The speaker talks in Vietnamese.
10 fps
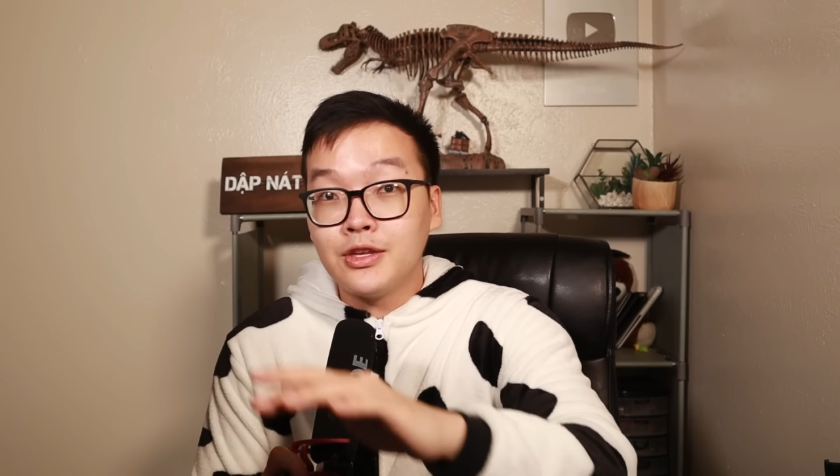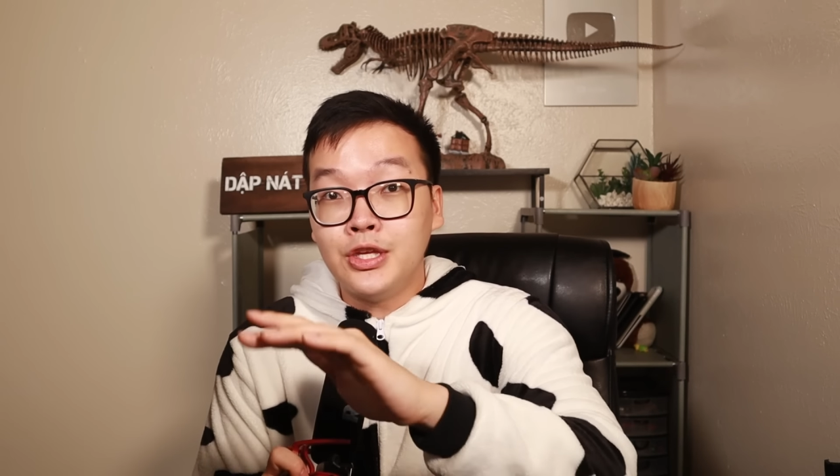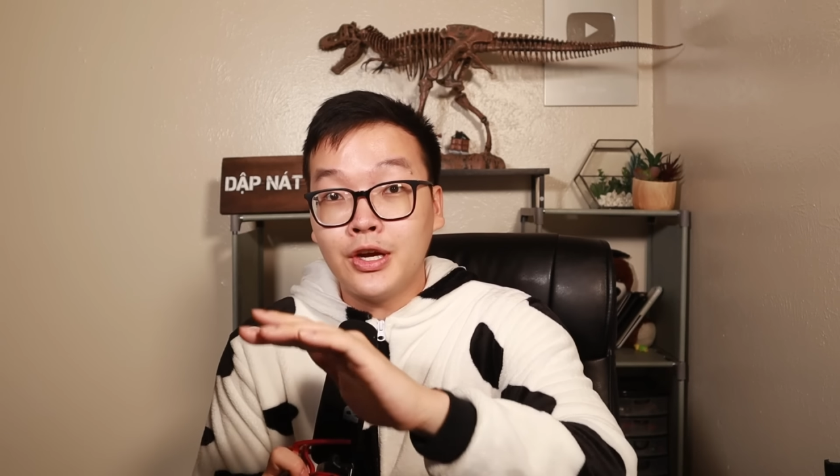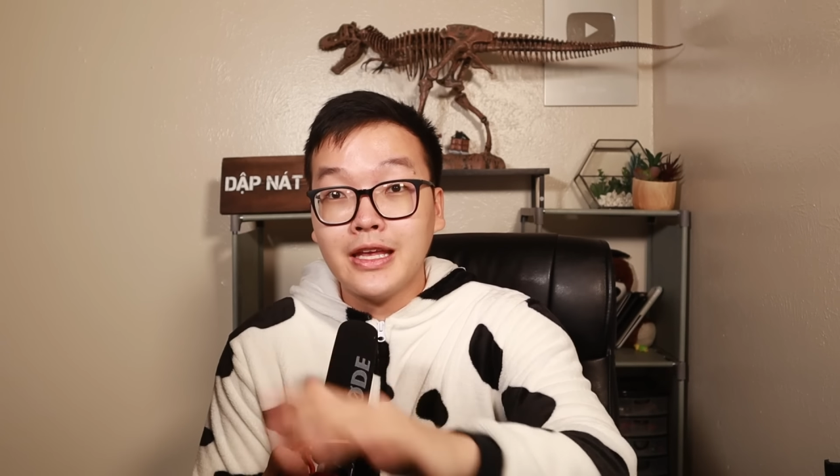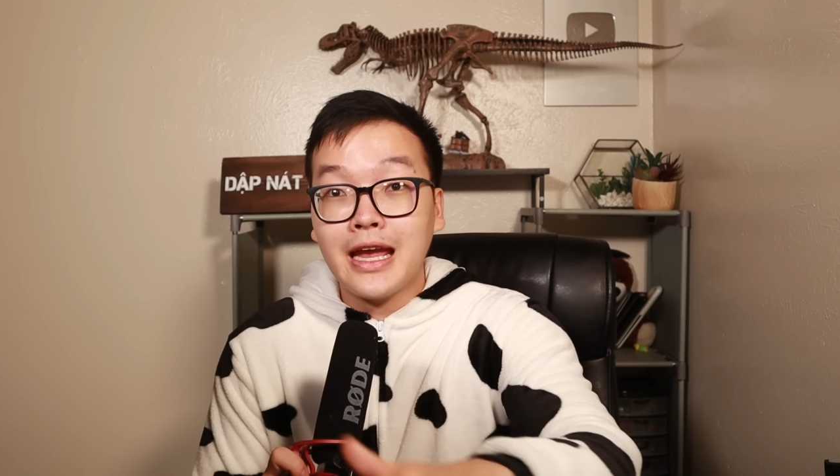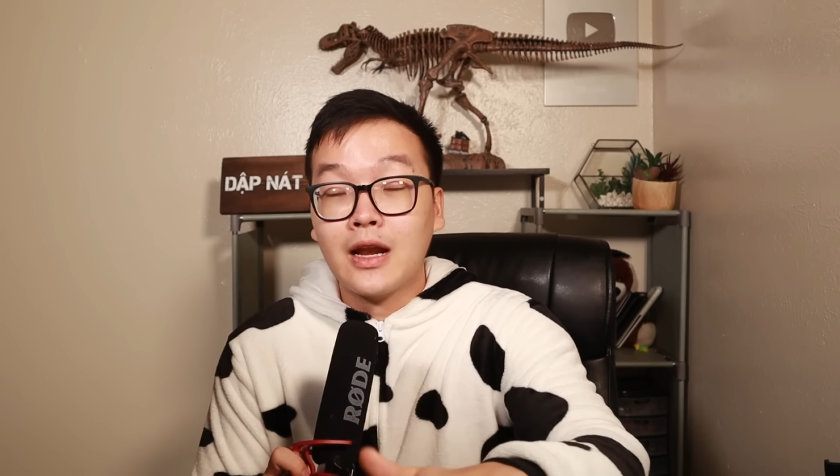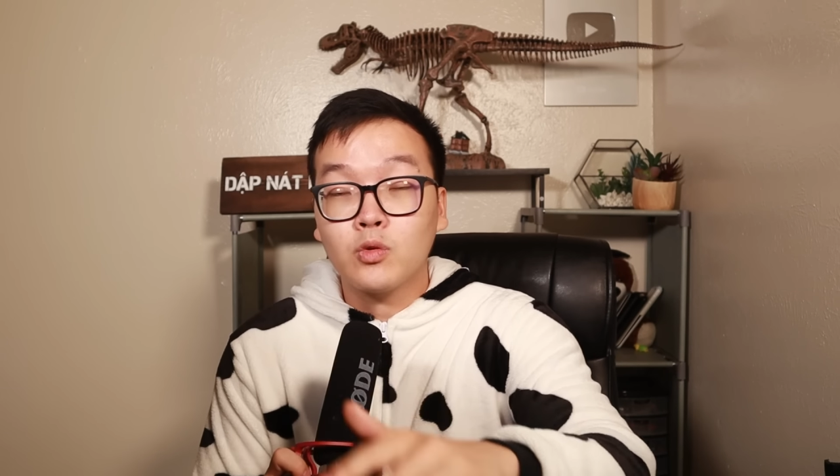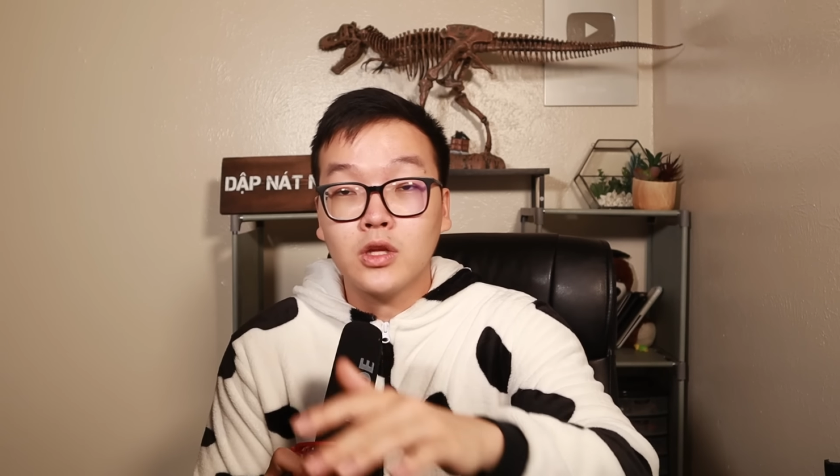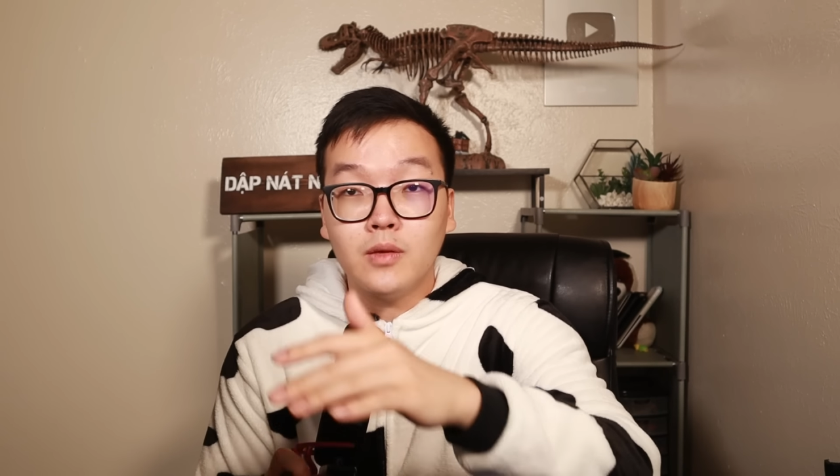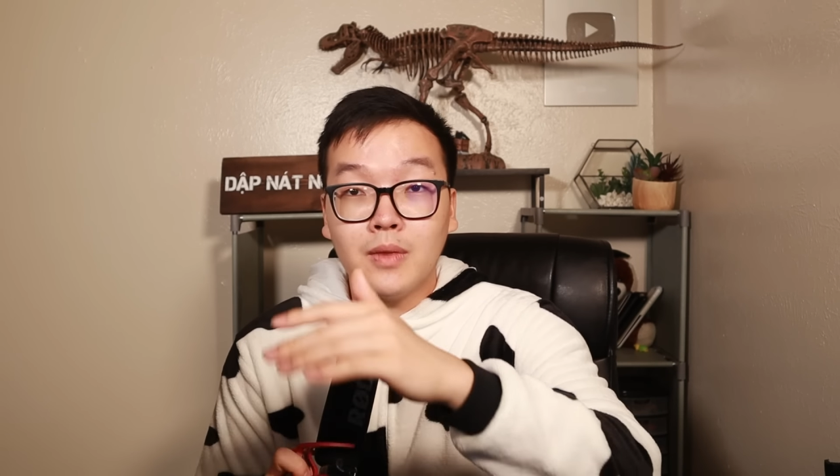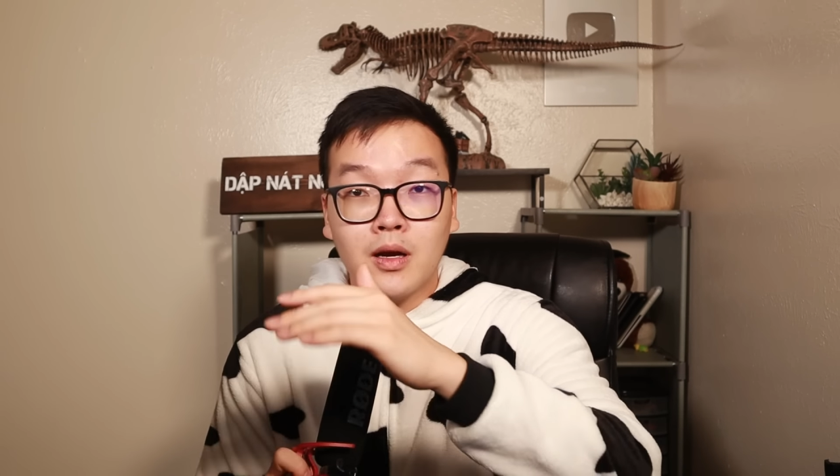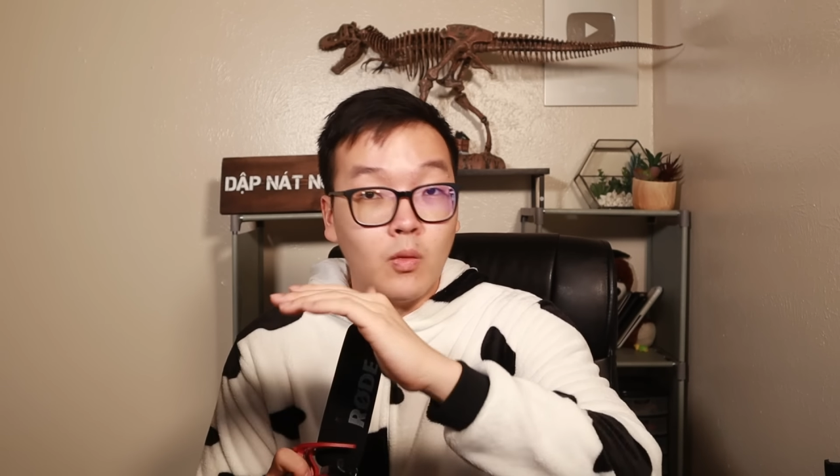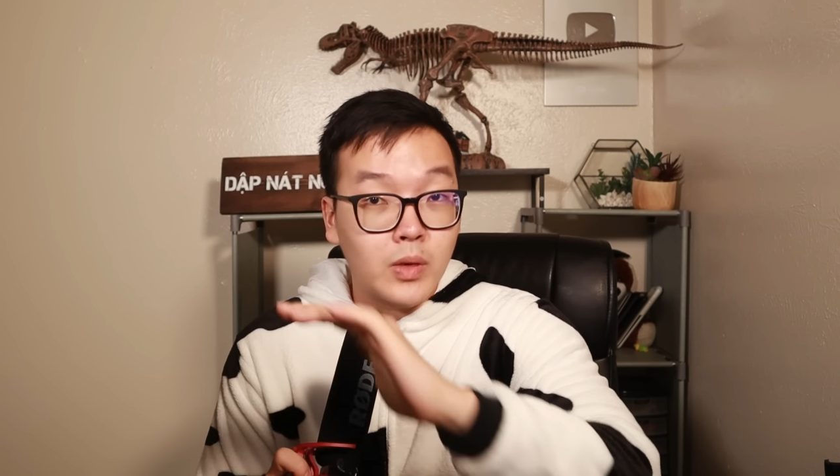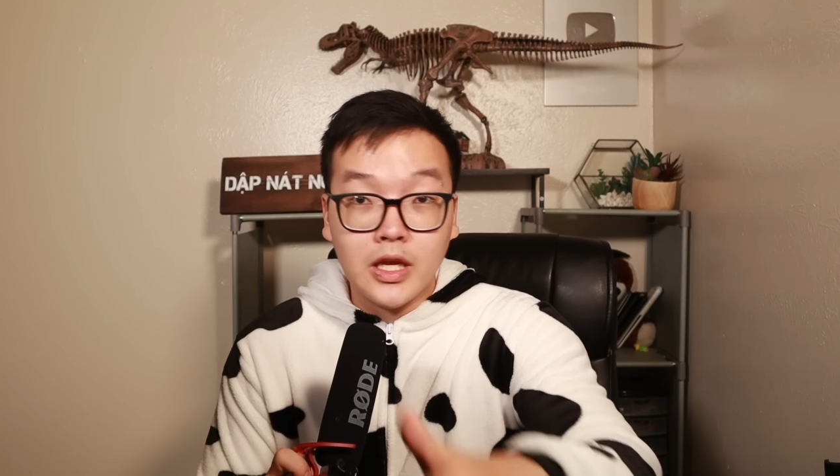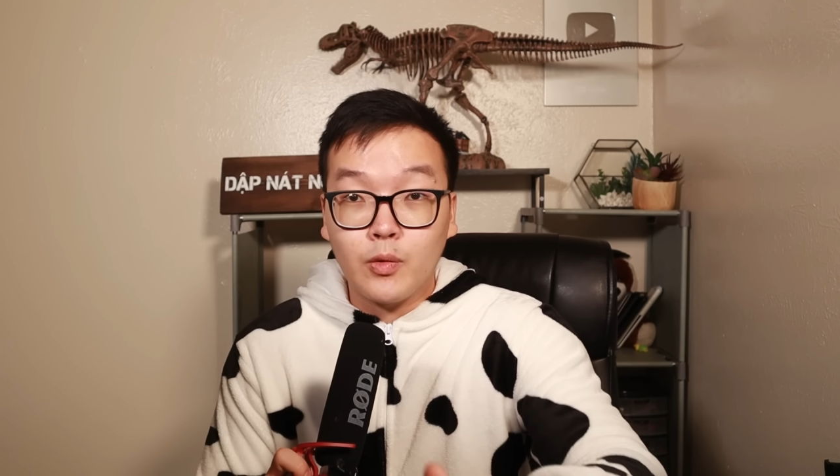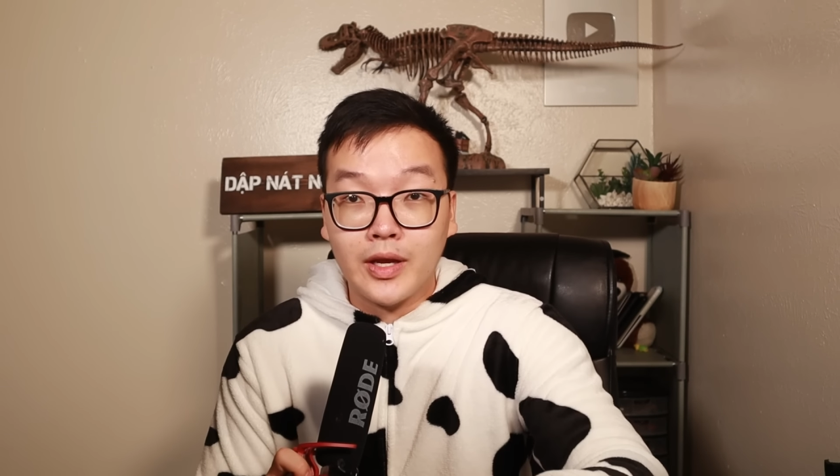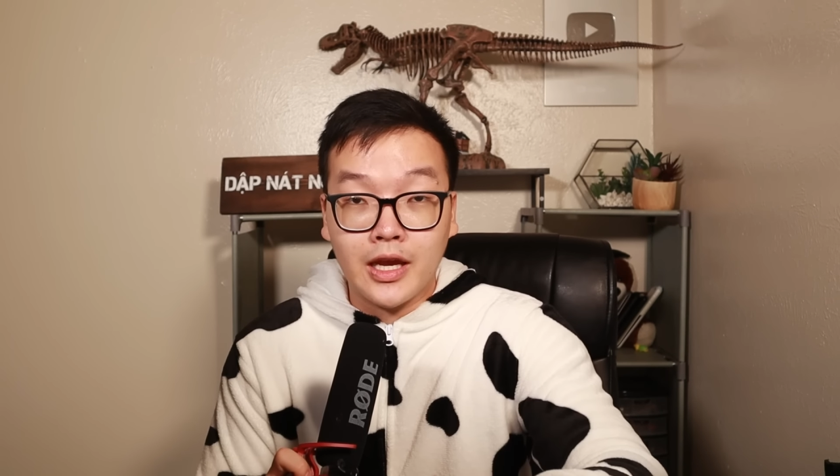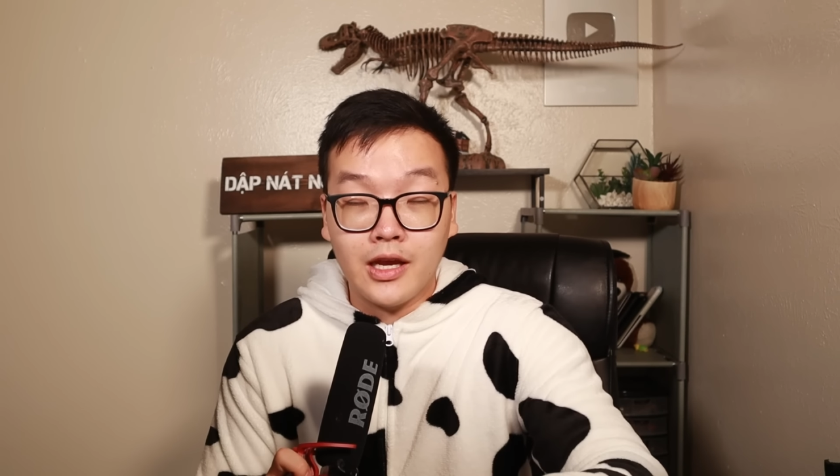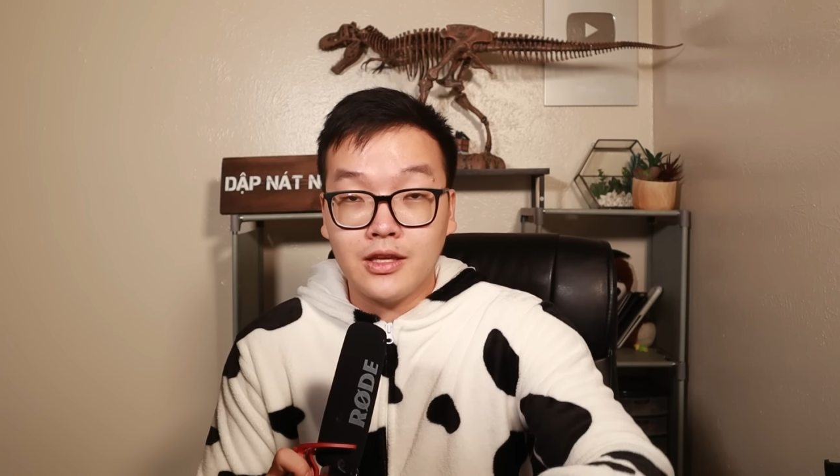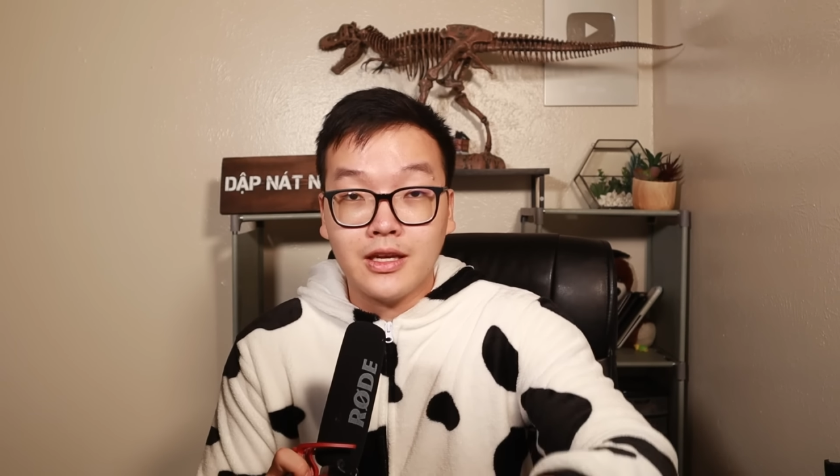những cái nhà đầu tư mà không biết gì ngoài
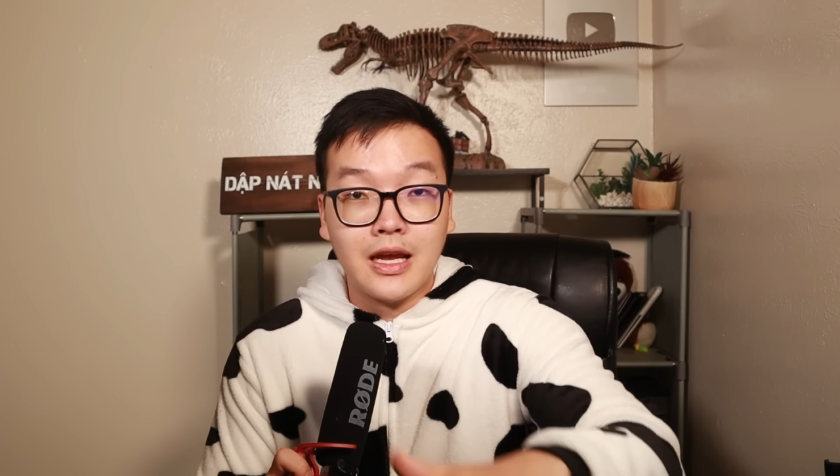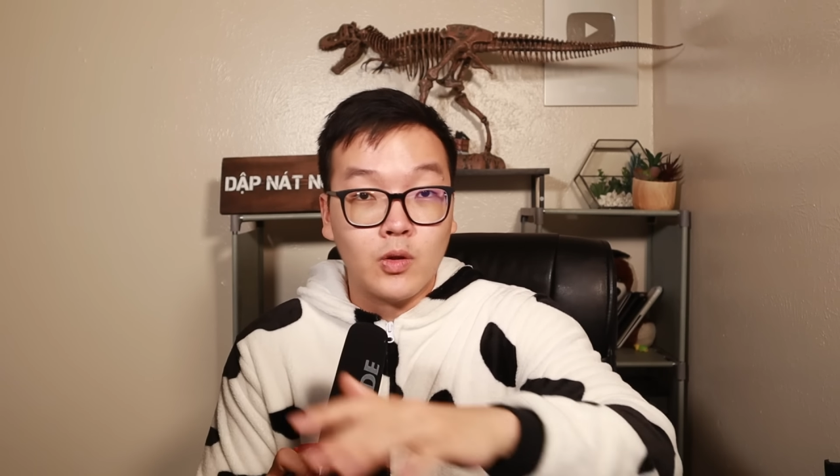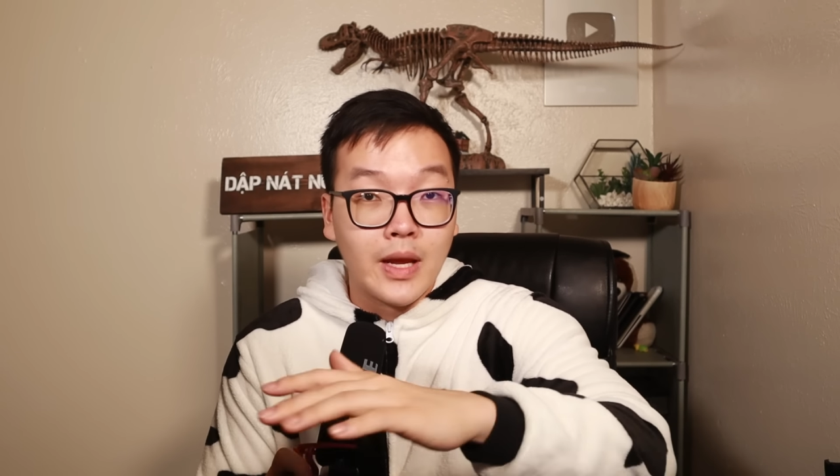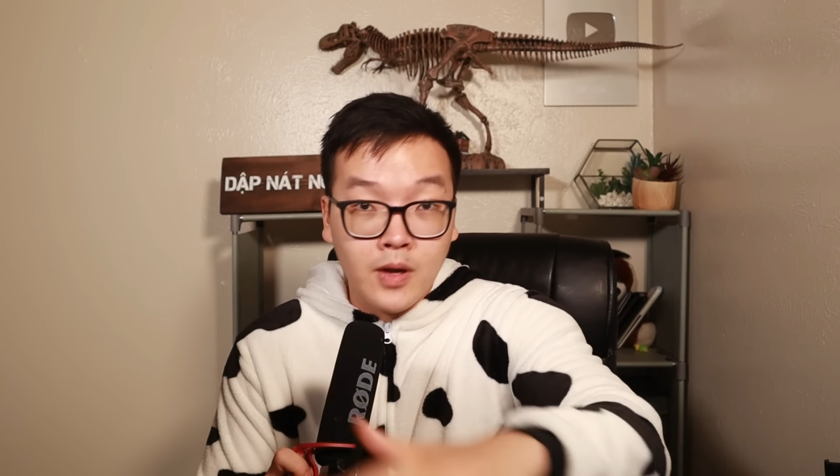kia những nhà đầu